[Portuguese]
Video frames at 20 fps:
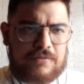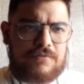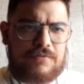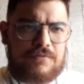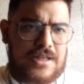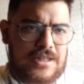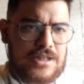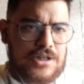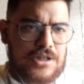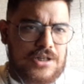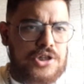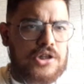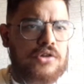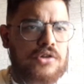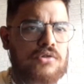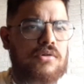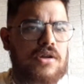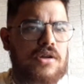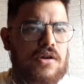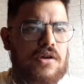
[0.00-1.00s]
Faz
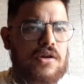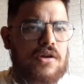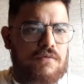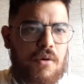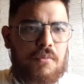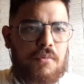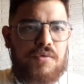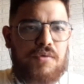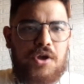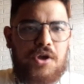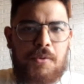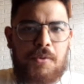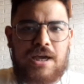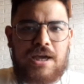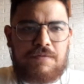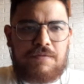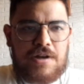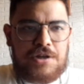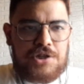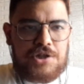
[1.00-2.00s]
sentido, vamos ver como é que
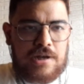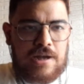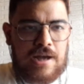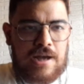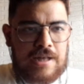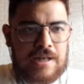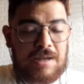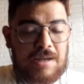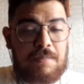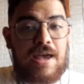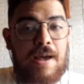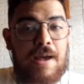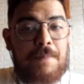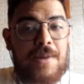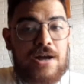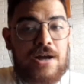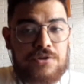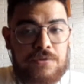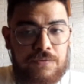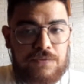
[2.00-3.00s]
ele vai chegar também a
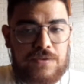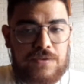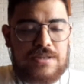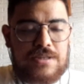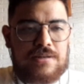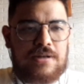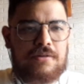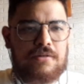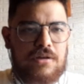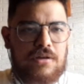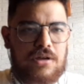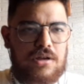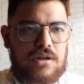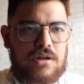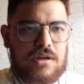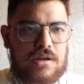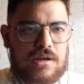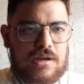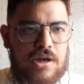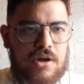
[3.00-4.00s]
parte física,
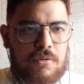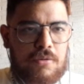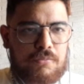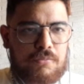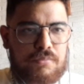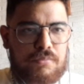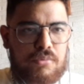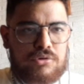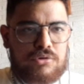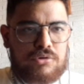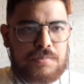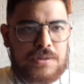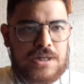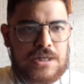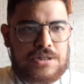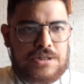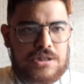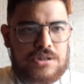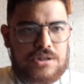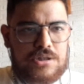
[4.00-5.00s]
é um ponto para
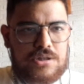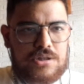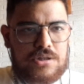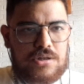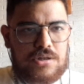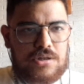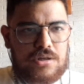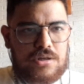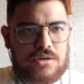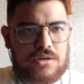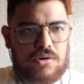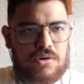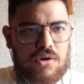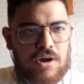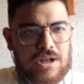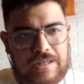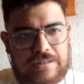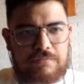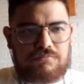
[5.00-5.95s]
a gente olhar, né?